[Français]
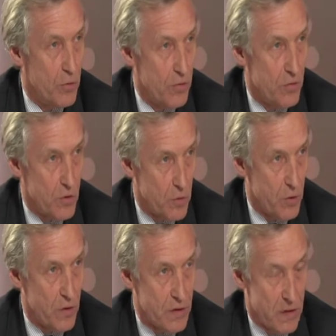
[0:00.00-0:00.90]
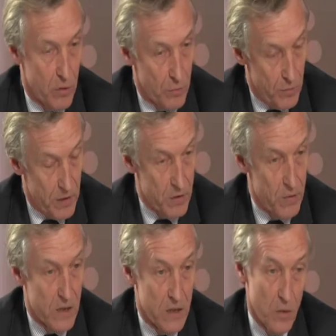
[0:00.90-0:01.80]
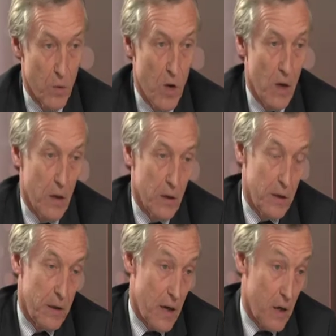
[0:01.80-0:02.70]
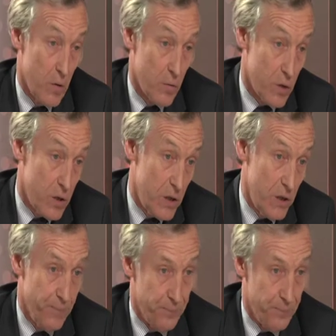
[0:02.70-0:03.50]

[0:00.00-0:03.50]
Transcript: du fonctionnement d'un certain nombre d'associations. Il y a aussi